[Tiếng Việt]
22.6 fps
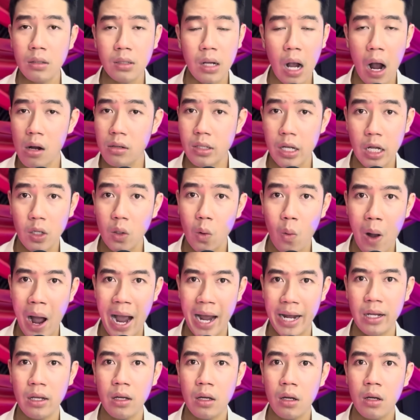ngần nhìn
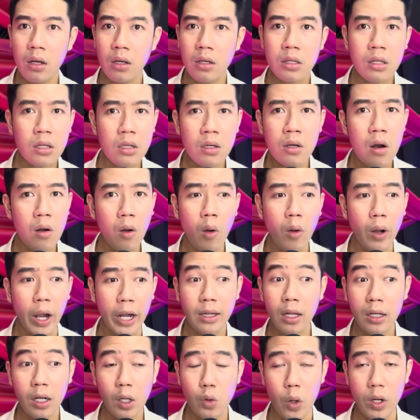hoài, chưa có nghĩ
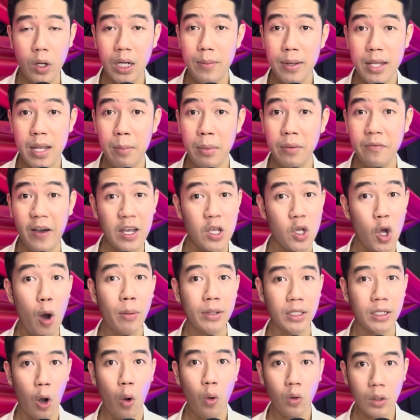tới cái chuyện là bây giờ mình phải vô
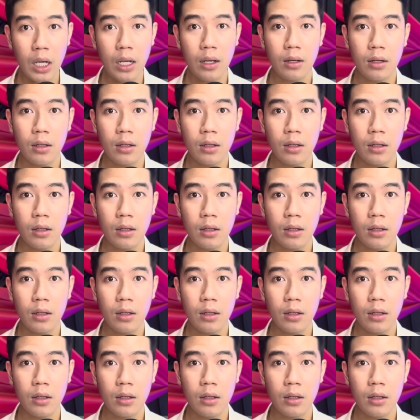mình ngủ đó.